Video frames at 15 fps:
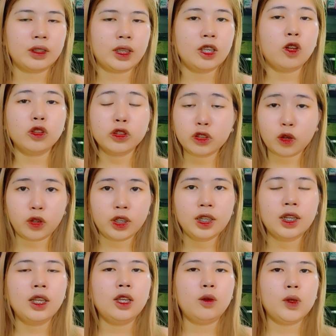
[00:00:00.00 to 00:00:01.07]
i-control,
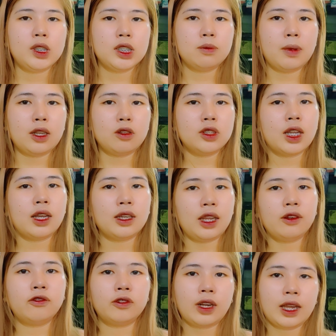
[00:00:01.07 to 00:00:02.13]
which is meron siyang
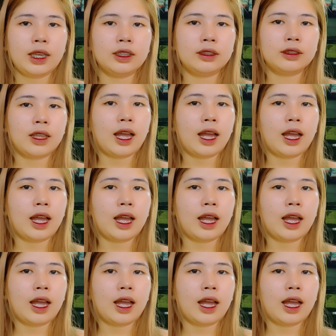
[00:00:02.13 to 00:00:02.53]
left, right,